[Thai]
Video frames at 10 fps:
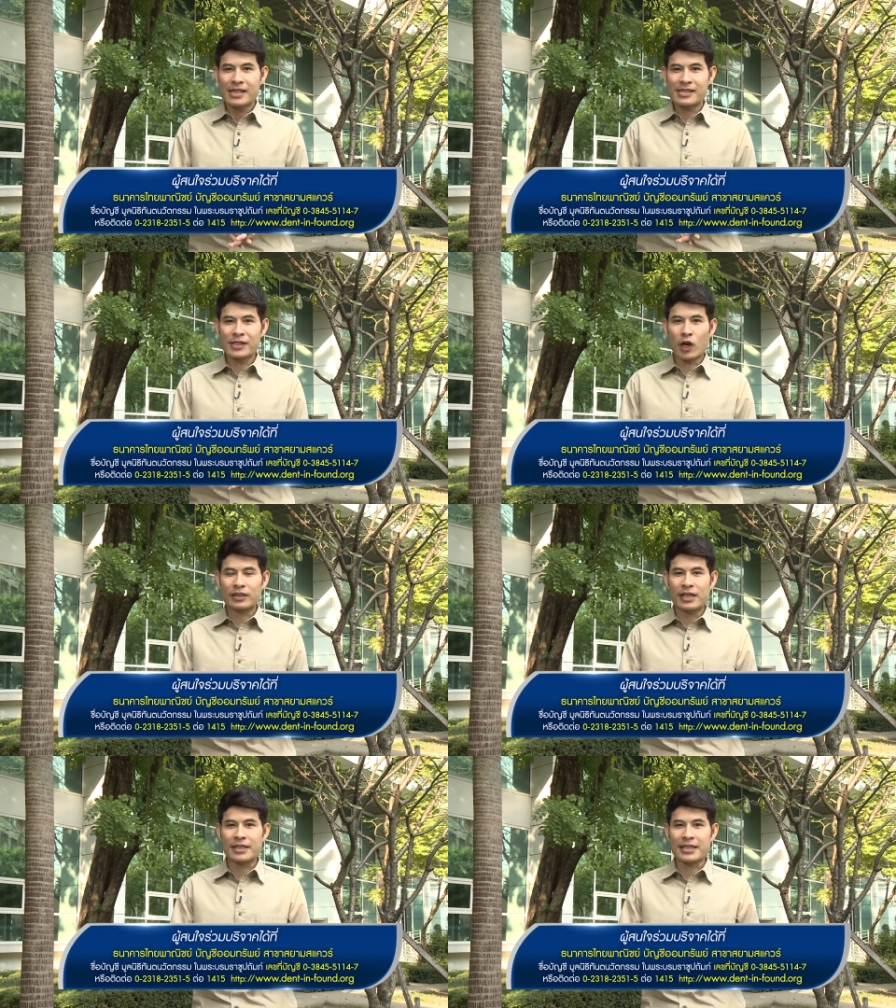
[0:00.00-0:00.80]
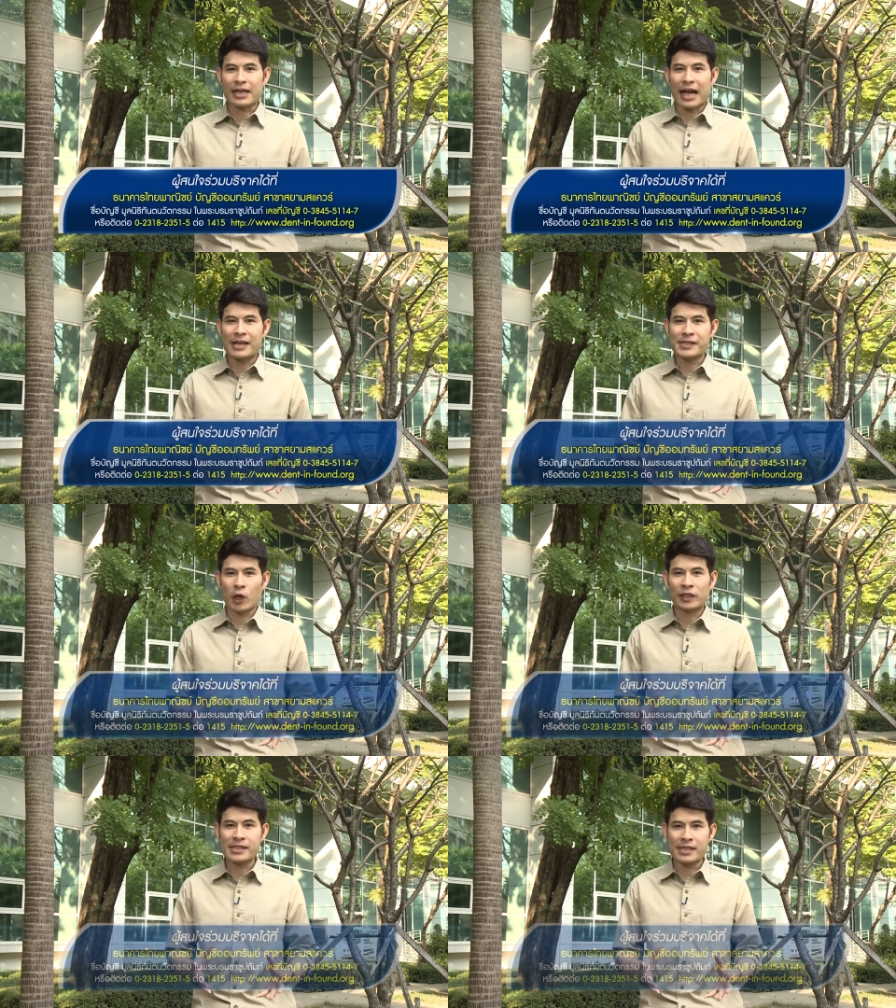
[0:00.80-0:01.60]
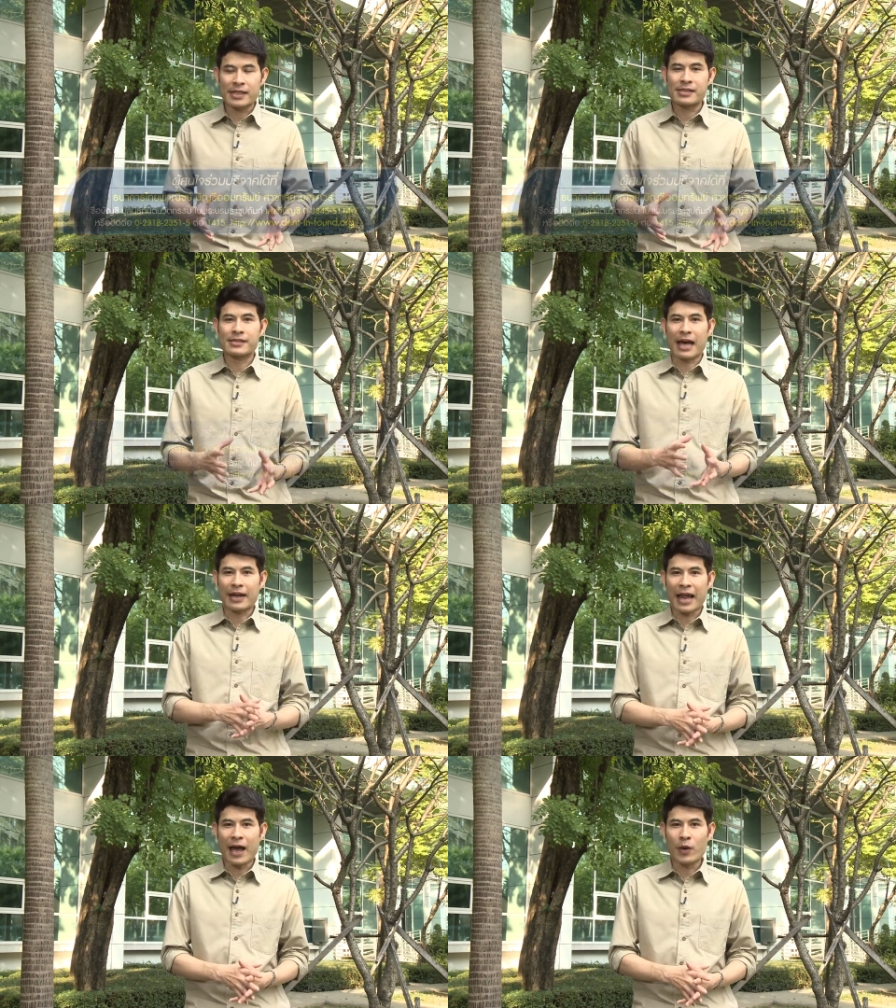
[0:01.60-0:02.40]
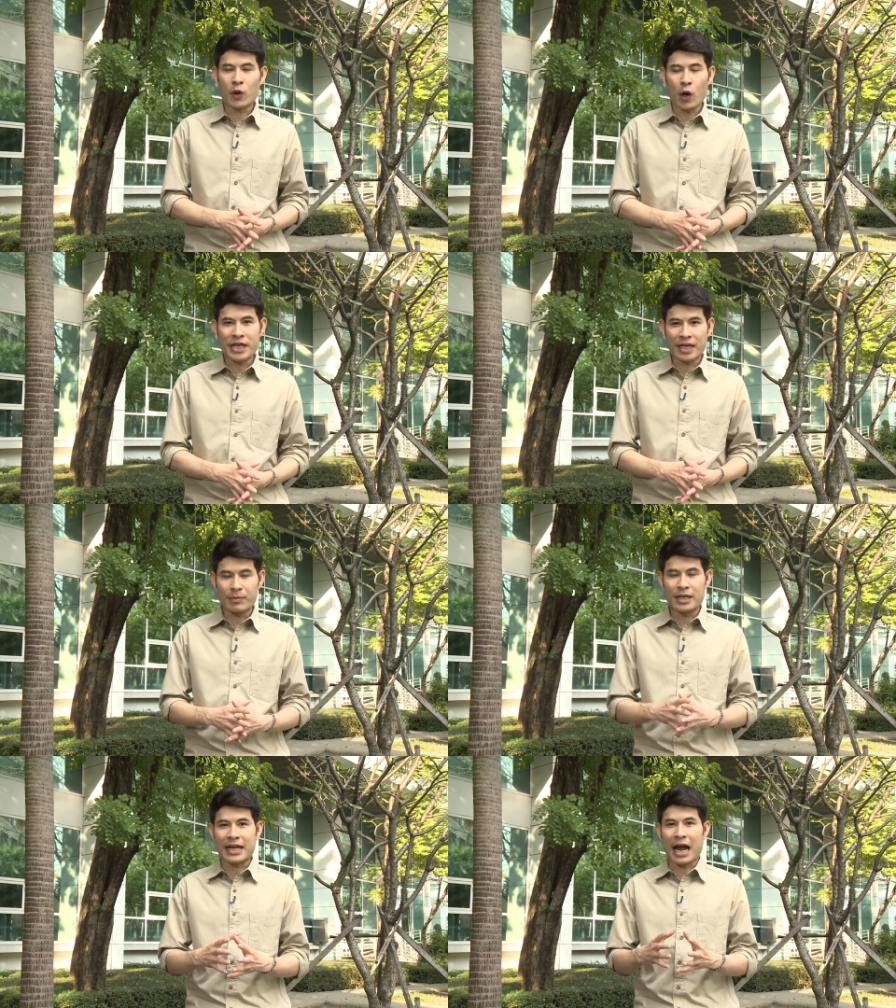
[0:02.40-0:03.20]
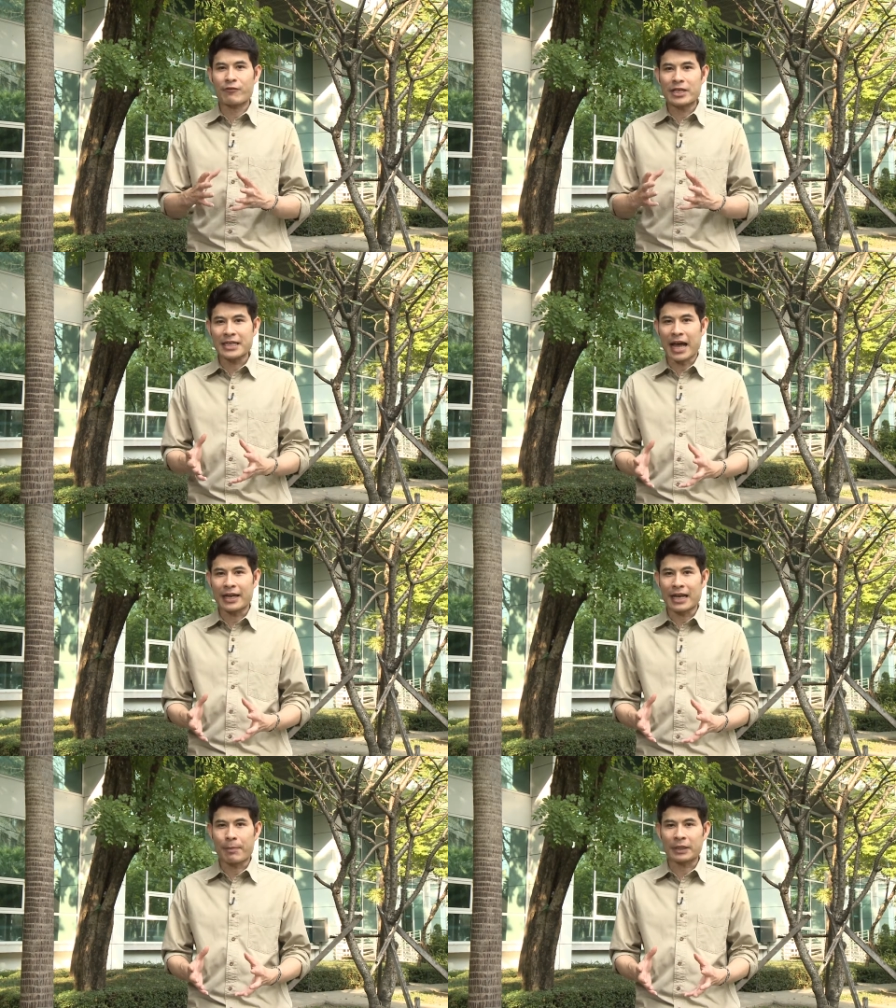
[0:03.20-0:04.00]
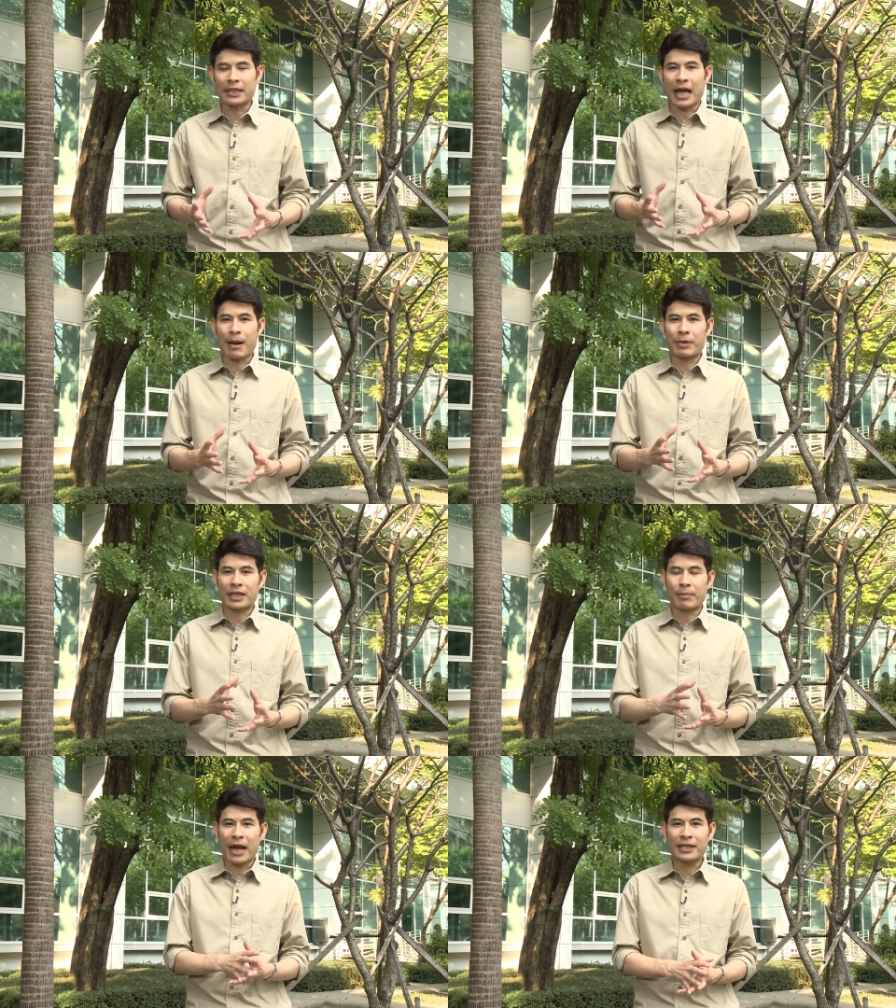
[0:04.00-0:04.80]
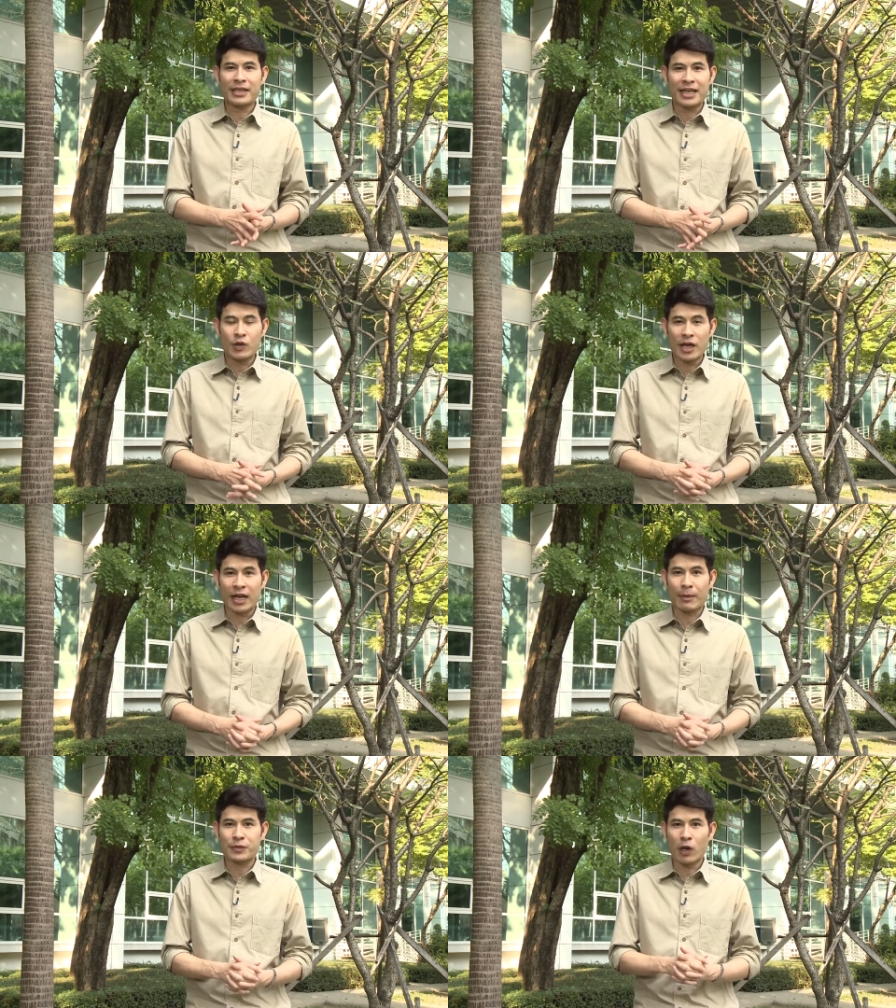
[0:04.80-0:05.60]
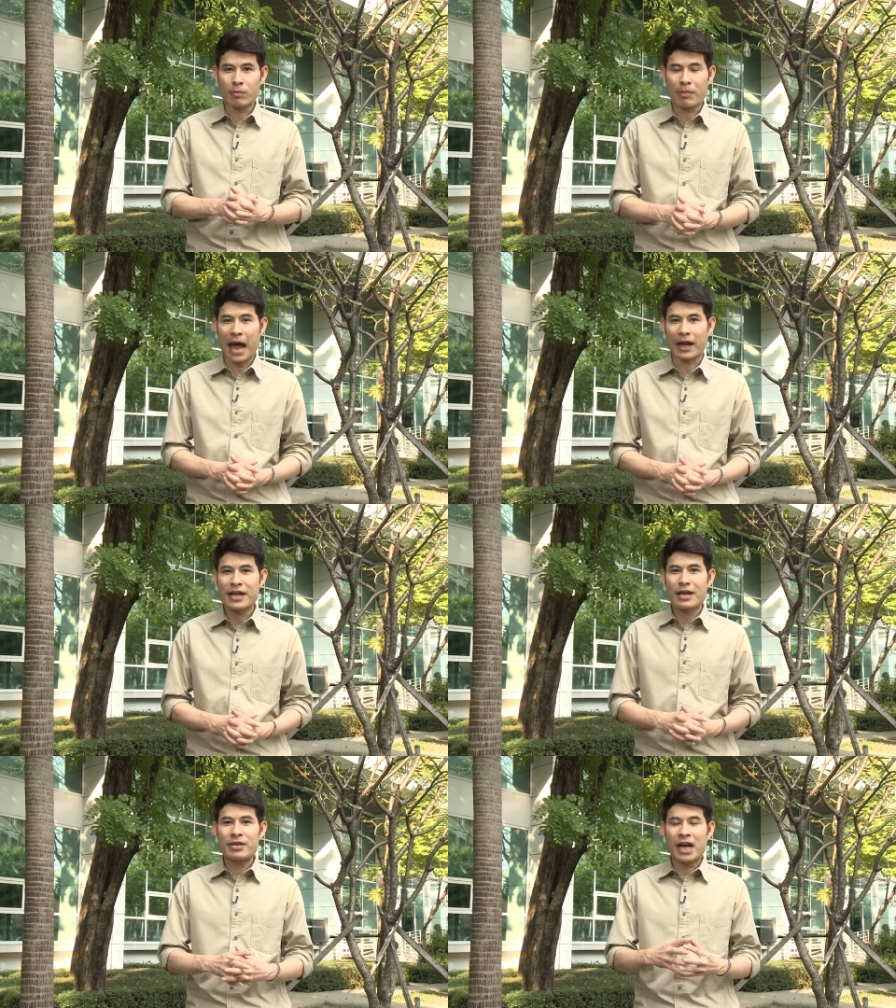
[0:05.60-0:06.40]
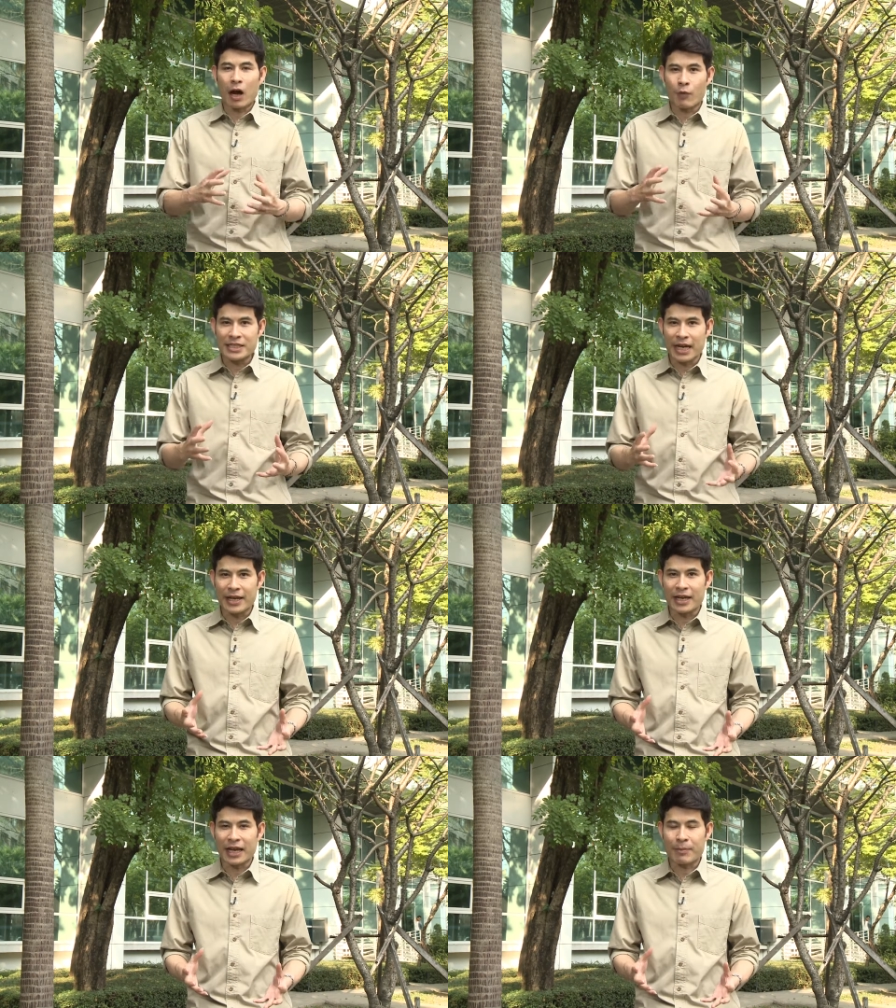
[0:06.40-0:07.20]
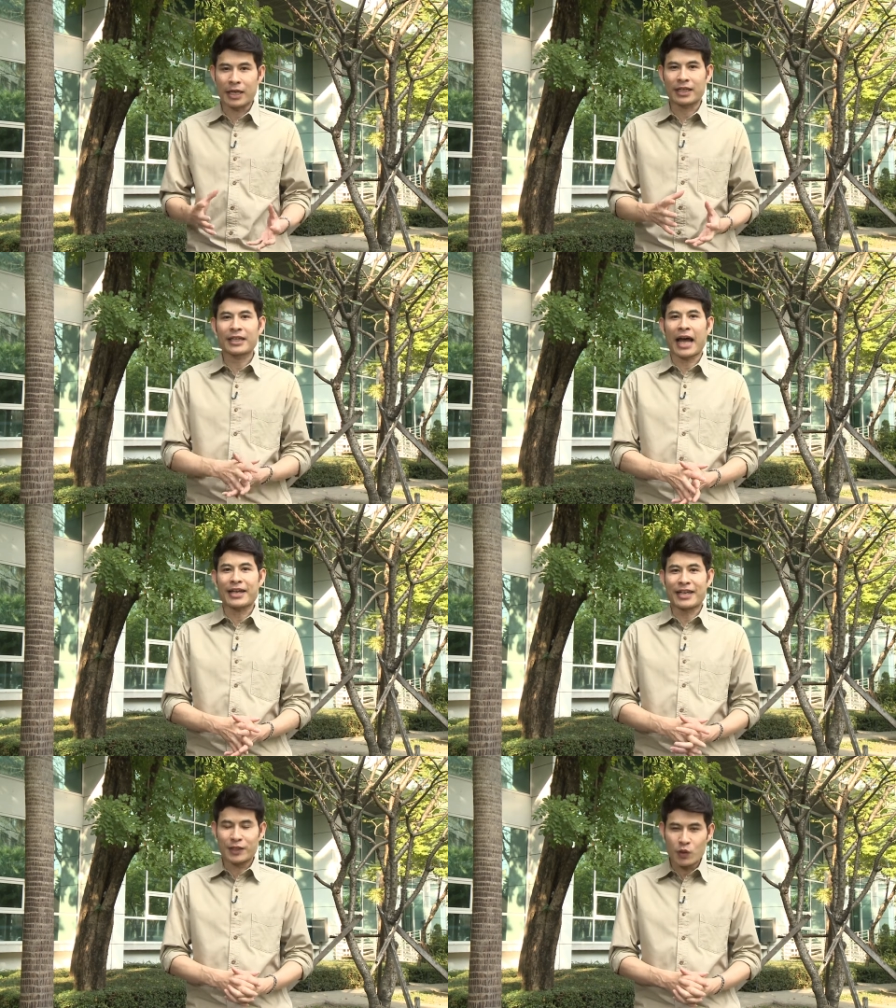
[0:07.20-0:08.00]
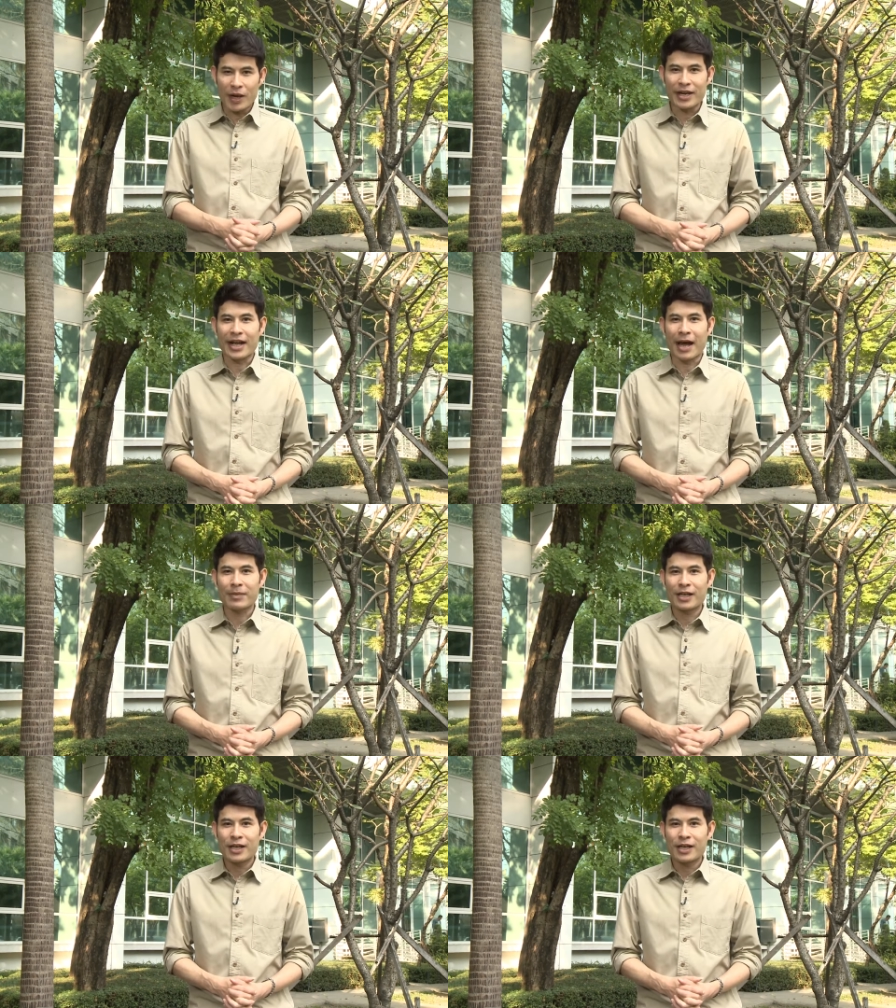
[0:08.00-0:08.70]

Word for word: ซึ่งนอกเหนือจากการสอนนิสิตนักศึกษาแล้วก็ยังดำเนินการวิจัยและพัฒนาผลิตภัณฑ์ที่เกี่ยวเนื่องกับช่องปาก เพื่อเอาไว้ใช้เองในประเทศไทยอีกด้วยนะครับ